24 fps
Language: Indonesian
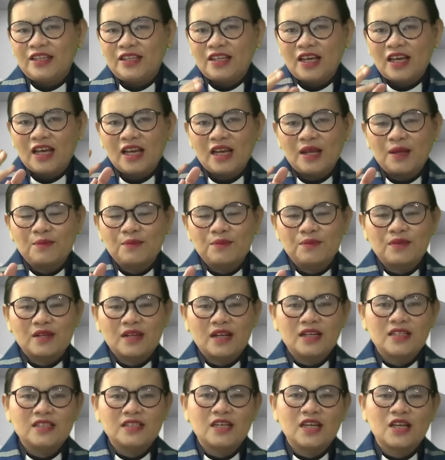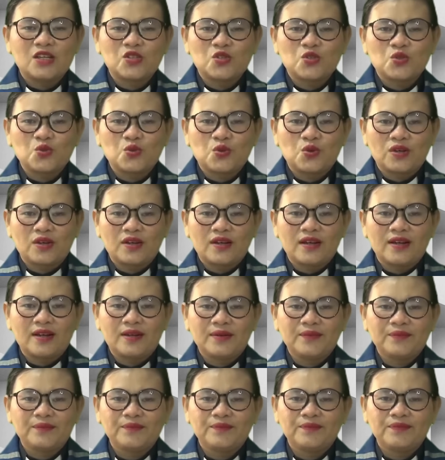Dalam kerajaan surga.
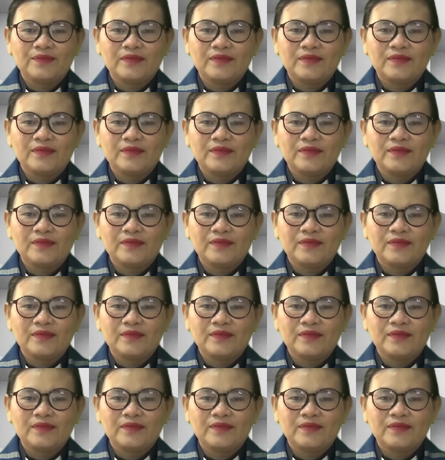